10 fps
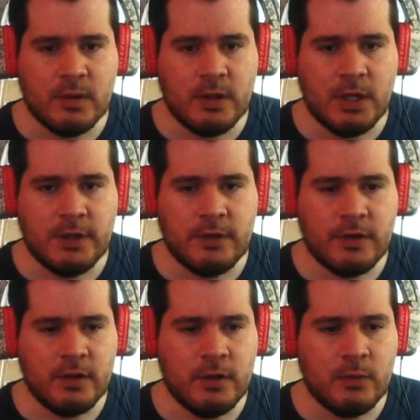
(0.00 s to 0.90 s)
Este
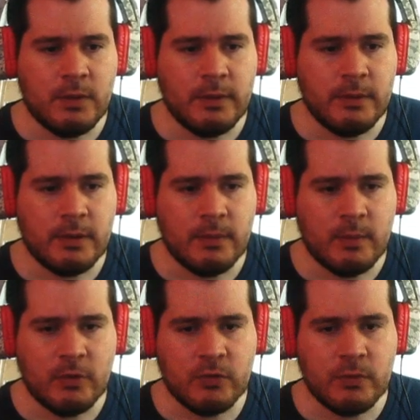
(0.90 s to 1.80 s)
39, a ver,
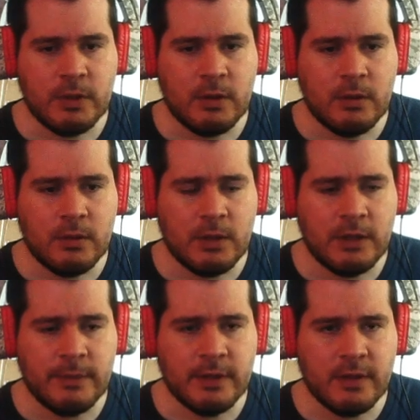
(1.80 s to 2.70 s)
vamos a subirlo,
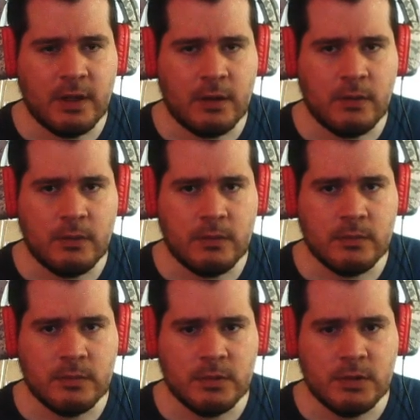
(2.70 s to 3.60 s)
avanzarlo.
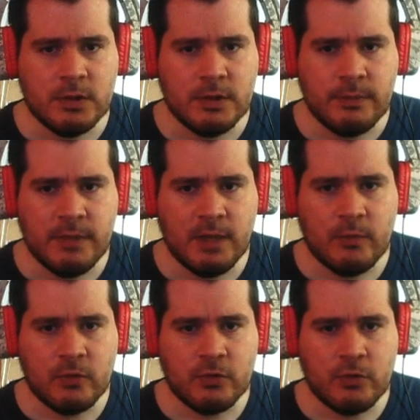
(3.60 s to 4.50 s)

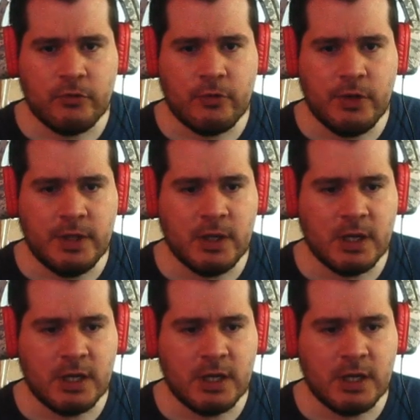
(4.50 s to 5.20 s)
Veamos otro, este de acá que